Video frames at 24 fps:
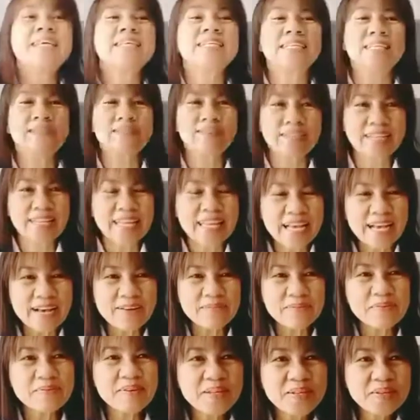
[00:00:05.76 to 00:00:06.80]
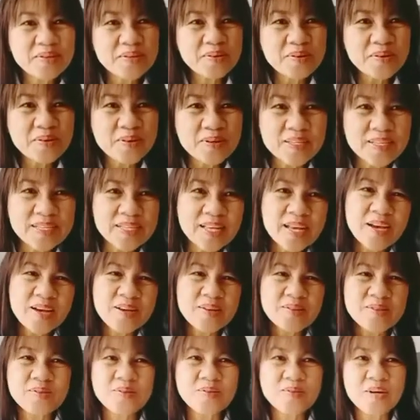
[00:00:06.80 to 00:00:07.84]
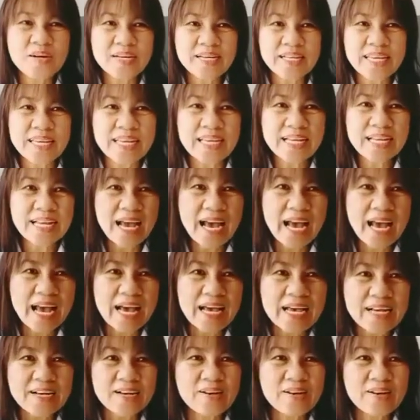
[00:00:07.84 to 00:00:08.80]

สวัสดีค่ะเพื่อนๆทุกคนช่วงนี้นะคะ